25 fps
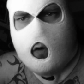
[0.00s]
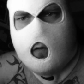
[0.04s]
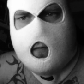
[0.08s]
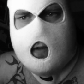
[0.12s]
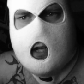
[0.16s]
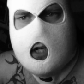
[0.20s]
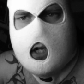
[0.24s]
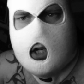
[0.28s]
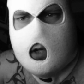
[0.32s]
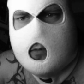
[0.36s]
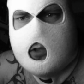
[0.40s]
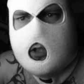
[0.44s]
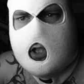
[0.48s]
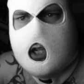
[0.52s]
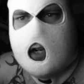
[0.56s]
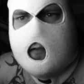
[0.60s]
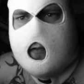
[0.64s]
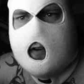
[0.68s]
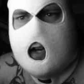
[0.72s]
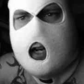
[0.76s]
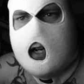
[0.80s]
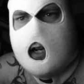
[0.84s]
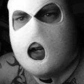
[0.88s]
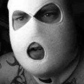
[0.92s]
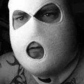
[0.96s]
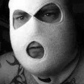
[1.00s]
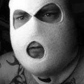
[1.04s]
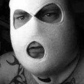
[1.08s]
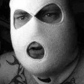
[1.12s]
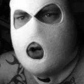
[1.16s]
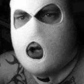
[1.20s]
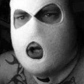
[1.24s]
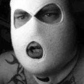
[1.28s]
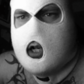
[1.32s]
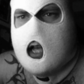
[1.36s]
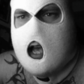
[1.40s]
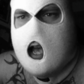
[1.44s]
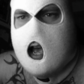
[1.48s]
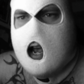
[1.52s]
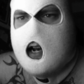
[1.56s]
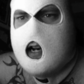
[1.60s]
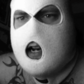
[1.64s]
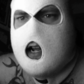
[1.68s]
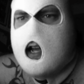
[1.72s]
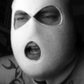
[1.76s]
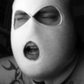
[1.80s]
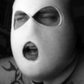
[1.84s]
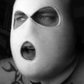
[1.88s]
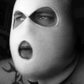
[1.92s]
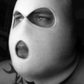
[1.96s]
willkommen zu einer weiteren Folge
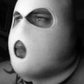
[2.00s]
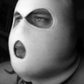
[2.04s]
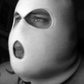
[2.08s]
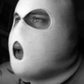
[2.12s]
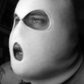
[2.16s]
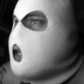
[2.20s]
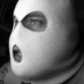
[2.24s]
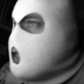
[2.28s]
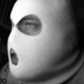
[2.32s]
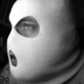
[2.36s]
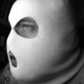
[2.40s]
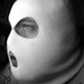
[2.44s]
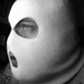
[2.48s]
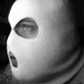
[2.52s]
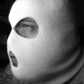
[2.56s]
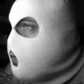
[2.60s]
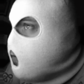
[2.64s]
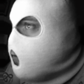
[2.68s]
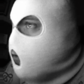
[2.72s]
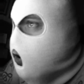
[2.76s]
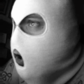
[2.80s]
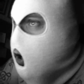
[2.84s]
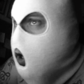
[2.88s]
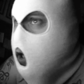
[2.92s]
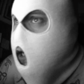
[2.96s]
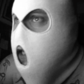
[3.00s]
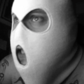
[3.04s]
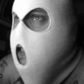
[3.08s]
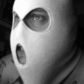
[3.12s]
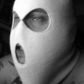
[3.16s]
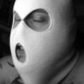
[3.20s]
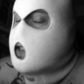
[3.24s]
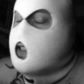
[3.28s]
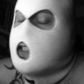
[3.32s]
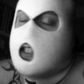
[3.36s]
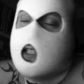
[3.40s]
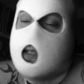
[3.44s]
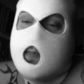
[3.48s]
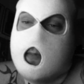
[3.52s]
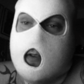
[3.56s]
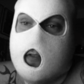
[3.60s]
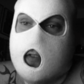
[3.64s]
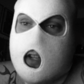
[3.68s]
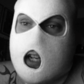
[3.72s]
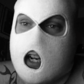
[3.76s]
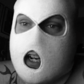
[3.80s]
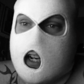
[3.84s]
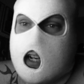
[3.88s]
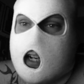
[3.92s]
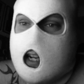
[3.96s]
NR Battle Awards und diesmal
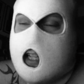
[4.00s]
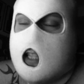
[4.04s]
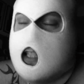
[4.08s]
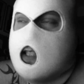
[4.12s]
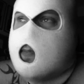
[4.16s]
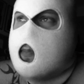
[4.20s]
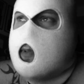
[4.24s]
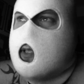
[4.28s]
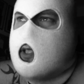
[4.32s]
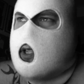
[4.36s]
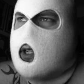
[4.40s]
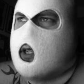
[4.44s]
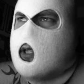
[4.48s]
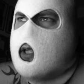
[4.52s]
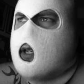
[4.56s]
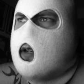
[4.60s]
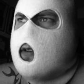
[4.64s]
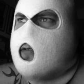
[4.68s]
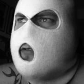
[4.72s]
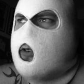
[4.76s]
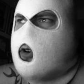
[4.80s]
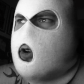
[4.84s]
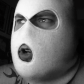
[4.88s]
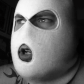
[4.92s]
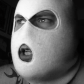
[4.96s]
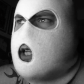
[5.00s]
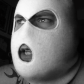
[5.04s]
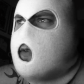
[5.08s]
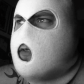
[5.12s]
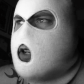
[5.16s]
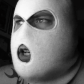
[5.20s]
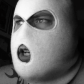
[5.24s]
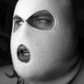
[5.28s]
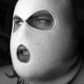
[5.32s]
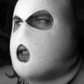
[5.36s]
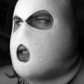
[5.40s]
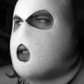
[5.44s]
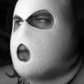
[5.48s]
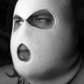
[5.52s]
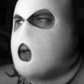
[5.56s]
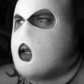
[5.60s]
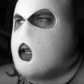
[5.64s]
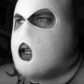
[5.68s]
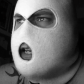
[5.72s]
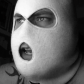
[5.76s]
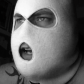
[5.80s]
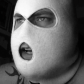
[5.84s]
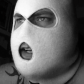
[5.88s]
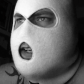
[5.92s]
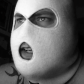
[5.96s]
wieder eine ganz besondere Folge, die wohl auch
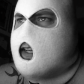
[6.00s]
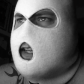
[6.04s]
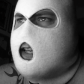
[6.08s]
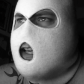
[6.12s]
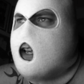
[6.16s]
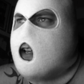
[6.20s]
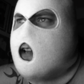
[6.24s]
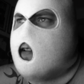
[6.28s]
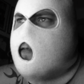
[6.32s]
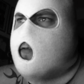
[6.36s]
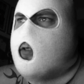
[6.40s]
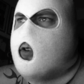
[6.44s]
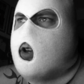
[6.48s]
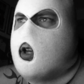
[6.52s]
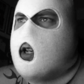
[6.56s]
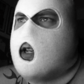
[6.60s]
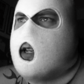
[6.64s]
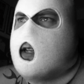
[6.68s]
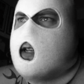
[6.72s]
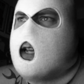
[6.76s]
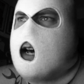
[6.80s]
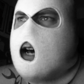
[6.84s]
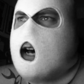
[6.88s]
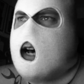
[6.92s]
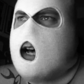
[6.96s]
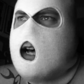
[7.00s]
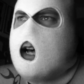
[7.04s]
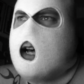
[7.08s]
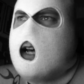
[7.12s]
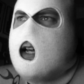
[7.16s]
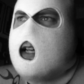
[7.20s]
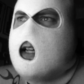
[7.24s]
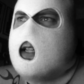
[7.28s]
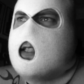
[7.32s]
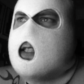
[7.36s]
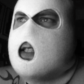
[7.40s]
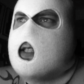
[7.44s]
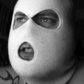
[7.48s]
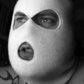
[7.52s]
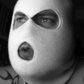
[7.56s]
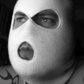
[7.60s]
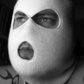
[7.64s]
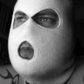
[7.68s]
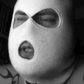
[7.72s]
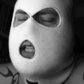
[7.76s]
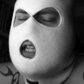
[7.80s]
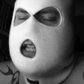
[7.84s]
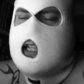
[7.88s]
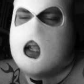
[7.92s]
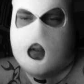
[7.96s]
ziemlich lange gehen wird, da es
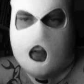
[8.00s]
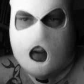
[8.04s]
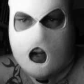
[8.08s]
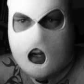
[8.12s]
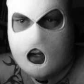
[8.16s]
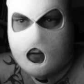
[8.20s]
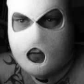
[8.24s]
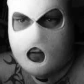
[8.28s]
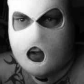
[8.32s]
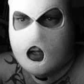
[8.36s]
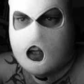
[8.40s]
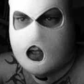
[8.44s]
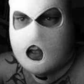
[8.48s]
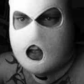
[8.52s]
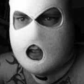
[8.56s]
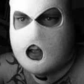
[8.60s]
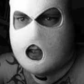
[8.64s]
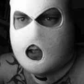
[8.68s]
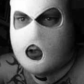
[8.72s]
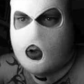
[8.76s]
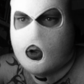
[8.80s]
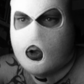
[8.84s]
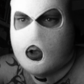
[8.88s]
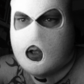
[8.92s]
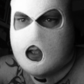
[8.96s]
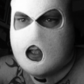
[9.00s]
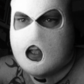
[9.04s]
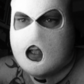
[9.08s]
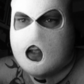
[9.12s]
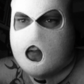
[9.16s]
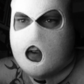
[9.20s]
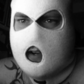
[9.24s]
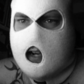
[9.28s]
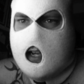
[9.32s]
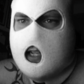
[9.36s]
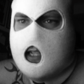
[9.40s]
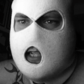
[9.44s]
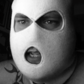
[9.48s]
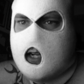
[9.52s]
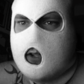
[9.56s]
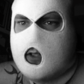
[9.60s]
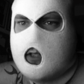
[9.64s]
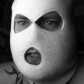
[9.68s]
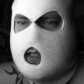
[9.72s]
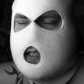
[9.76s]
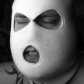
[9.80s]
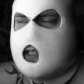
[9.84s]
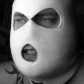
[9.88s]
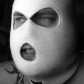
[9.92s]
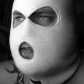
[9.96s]
um die Qualifikation
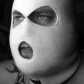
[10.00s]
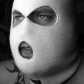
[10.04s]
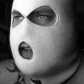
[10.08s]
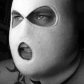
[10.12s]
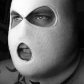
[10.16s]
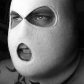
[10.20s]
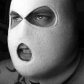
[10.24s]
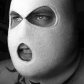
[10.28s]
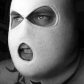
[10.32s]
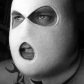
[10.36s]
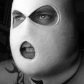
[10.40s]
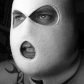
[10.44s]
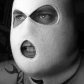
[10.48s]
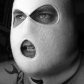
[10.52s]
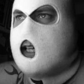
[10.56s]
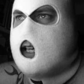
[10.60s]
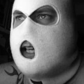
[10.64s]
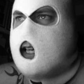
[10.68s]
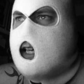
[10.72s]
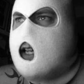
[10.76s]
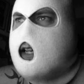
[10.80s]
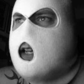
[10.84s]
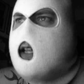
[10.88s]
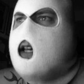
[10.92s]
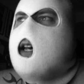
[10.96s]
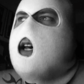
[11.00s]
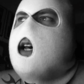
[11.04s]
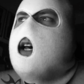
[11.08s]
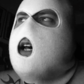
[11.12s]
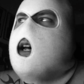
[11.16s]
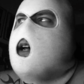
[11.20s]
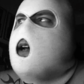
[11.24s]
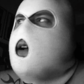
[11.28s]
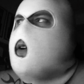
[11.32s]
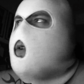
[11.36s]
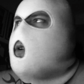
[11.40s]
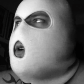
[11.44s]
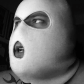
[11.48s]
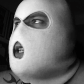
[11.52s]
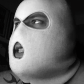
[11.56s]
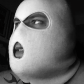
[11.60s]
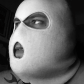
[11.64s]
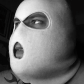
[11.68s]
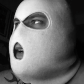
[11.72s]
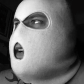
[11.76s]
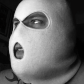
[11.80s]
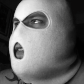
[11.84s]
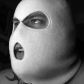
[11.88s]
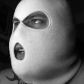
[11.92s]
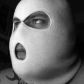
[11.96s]
2020 geht und das
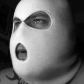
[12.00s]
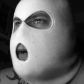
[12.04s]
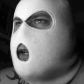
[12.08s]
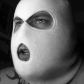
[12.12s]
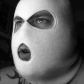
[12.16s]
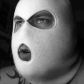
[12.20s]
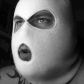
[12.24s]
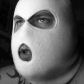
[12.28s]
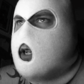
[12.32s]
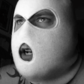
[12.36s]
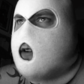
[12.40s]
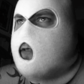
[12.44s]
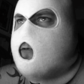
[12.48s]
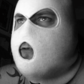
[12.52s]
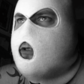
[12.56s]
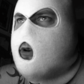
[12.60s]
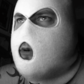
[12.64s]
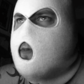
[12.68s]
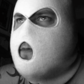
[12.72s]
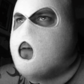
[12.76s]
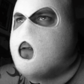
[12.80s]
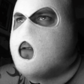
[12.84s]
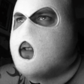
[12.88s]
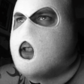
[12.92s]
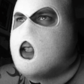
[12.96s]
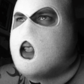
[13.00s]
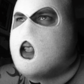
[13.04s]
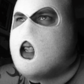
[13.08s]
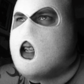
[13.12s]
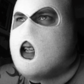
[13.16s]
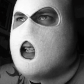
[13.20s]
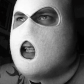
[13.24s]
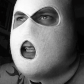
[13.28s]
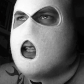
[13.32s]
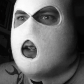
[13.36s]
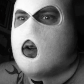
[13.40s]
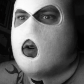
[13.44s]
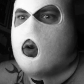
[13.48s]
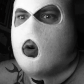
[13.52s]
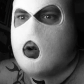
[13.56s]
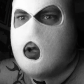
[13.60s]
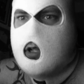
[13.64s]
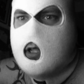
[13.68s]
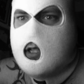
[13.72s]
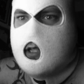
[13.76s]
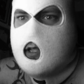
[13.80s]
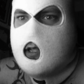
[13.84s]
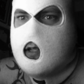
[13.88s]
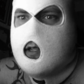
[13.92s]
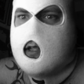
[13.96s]
waren wieder mal 150
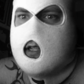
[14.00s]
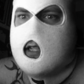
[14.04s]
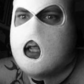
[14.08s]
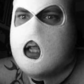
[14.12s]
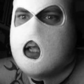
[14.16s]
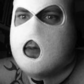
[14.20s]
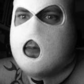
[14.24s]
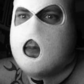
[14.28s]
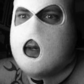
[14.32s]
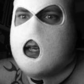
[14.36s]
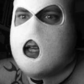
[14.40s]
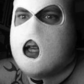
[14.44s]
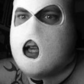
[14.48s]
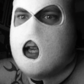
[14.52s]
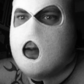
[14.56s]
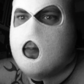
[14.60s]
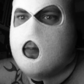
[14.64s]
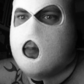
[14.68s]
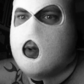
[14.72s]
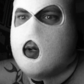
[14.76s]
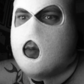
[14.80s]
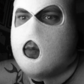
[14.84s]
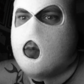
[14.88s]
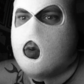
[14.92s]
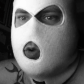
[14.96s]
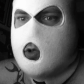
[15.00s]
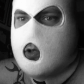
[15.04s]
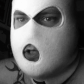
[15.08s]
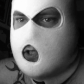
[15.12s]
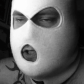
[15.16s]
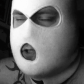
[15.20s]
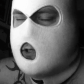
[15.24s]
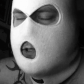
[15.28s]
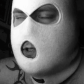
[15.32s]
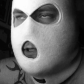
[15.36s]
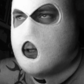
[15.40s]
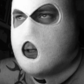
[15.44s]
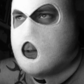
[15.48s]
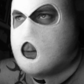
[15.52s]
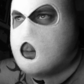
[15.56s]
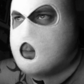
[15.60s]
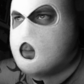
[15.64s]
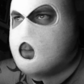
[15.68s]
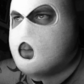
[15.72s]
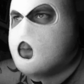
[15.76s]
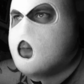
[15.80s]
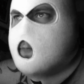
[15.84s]
Runden, die ich mir geben musste